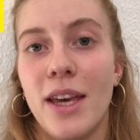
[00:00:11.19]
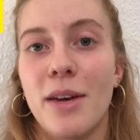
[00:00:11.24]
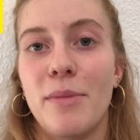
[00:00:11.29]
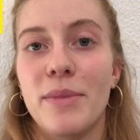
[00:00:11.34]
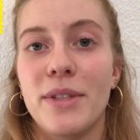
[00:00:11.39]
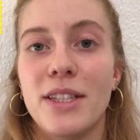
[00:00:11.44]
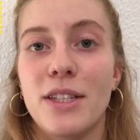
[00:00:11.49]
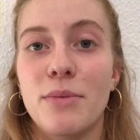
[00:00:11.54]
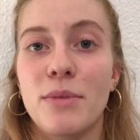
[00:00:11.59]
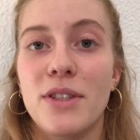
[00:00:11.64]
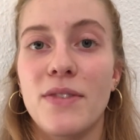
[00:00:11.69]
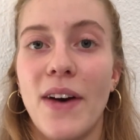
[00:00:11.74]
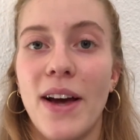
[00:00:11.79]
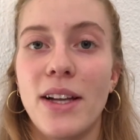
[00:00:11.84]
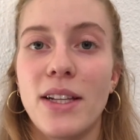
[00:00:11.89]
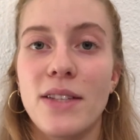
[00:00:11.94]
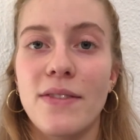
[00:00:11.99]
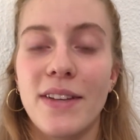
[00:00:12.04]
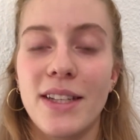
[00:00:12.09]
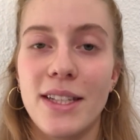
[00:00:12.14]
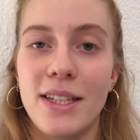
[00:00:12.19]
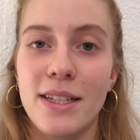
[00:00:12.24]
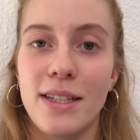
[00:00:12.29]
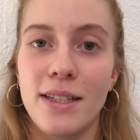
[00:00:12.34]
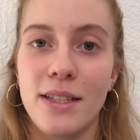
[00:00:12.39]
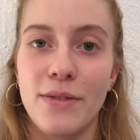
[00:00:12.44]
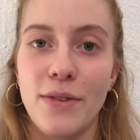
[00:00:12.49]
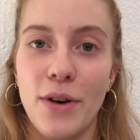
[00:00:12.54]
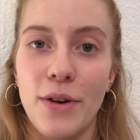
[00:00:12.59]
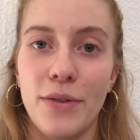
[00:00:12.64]
Bis zum
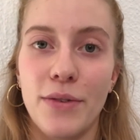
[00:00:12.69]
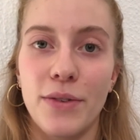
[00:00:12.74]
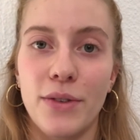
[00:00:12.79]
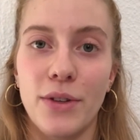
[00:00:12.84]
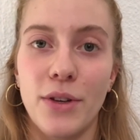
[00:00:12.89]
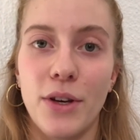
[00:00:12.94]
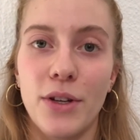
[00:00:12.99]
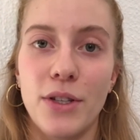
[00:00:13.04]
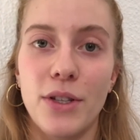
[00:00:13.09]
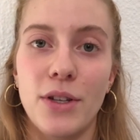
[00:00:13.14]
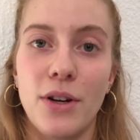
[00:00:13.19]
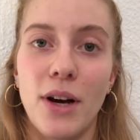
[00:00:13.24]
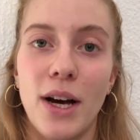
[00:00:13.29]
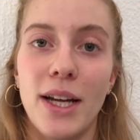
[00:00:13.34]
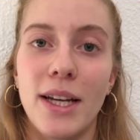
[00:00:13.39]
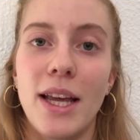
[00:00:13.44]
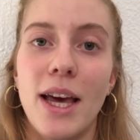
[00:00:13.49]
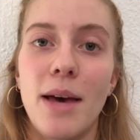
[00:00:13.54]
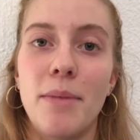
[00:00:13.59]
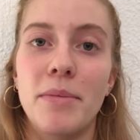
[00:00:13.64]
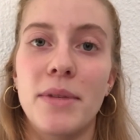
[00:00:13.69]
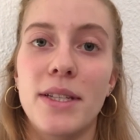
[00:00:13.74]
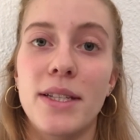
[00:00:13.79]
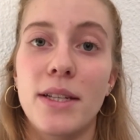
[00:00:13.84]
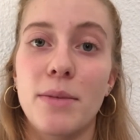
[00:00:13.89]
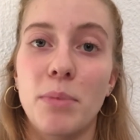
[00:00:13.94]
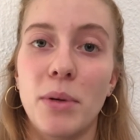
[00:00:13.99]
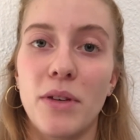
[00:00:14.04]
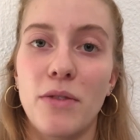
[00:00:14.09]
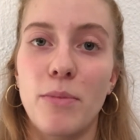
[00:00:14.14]
22.12. könnt ihr noch an der
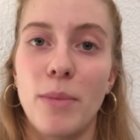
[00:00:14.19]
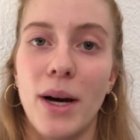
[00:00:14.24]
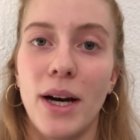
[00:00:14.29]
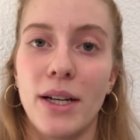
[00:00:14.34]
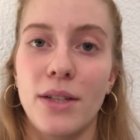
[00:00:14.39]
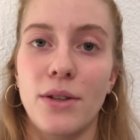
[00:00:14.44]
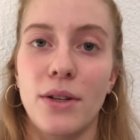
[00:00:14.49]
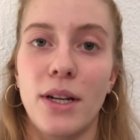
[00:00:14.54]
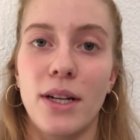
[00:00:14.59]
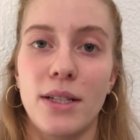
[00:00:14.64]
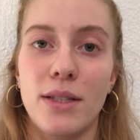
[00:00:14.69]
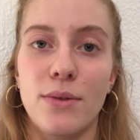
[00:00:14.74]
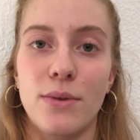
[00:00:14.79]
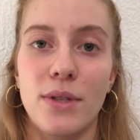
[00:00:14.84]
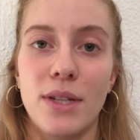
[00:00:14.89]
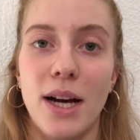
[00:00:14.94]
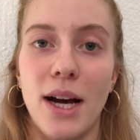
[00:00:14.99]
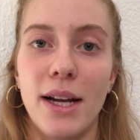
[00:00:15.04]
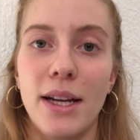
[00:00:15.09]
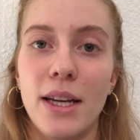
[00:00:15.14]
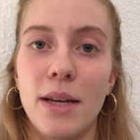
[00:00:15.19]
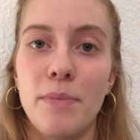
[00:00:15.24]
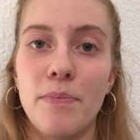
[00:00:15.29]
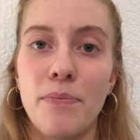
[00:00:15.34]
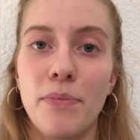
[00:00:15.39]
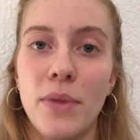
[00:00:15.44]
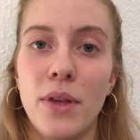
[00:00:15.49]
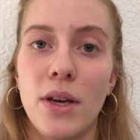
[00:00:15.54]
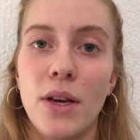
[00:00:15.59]
Amnesty Briefmarathon-Aktion teilnehmen.